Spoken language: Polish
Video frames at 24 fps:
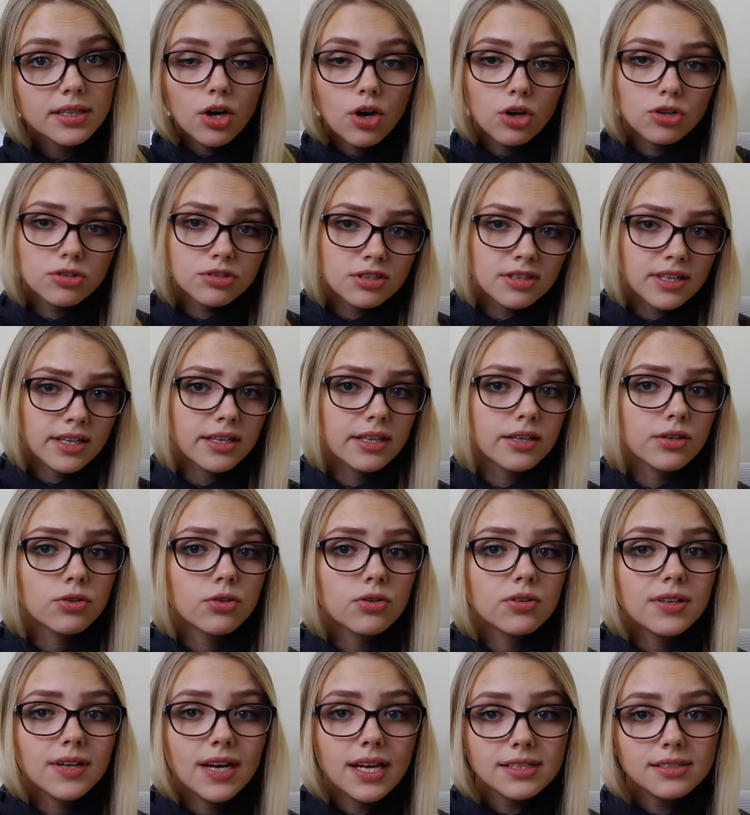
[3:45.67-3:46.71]
od
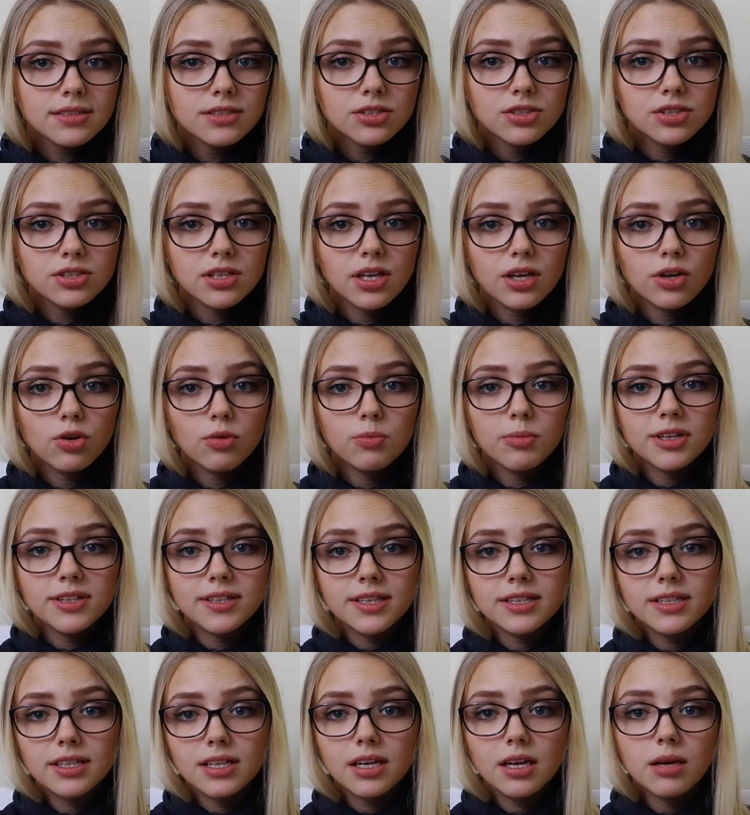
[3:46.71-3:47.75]
takiego klasycznego badania